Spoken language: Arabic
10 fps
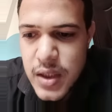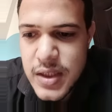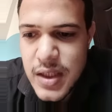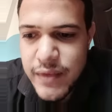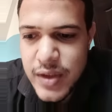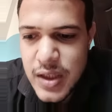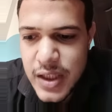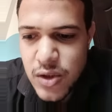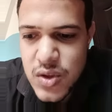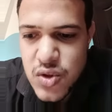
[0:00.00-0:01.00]
ده في
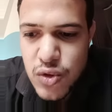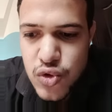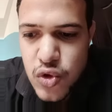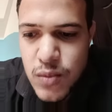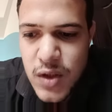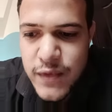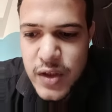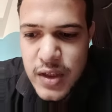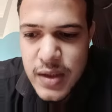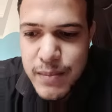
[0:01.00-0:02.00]
احنا قلنا سولو تيومر في
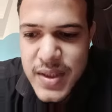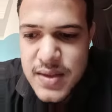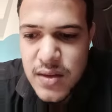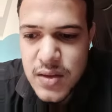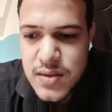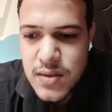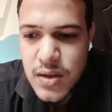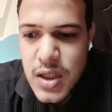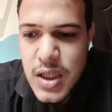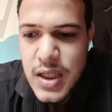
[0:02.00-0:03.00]
البريست كانسر